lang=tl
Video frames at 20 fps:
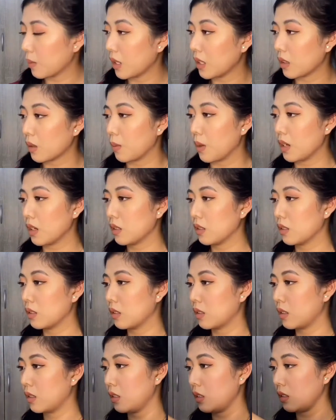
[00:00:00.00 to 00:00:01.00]
diba?
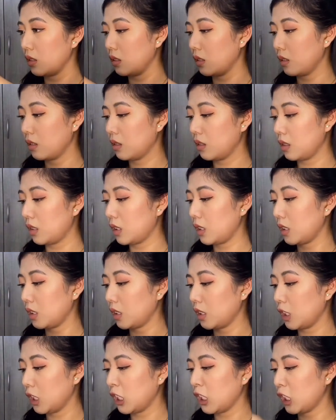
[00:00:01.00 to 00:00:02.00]
Uh, uh,
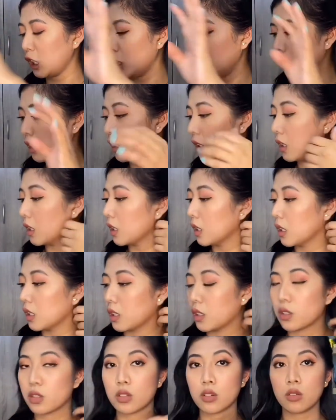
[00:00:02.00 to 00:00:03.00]
uh.
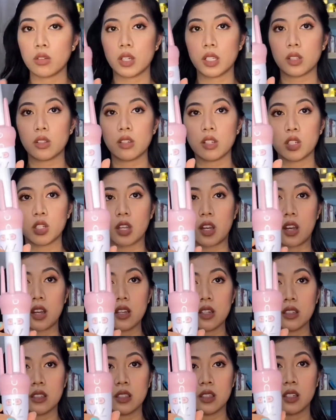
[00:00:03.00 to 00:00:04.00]
So, ito na siya.
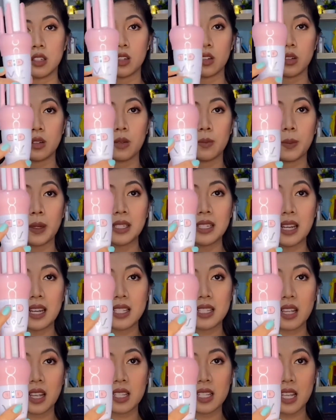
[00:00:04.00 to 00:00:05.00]
Pag
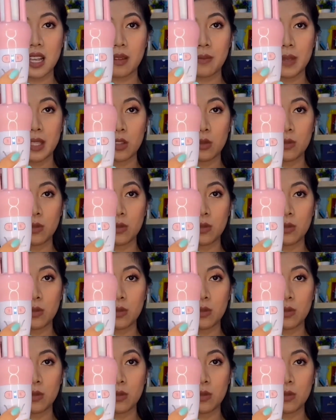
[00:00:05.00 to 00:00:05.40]
nakasaksak, may, may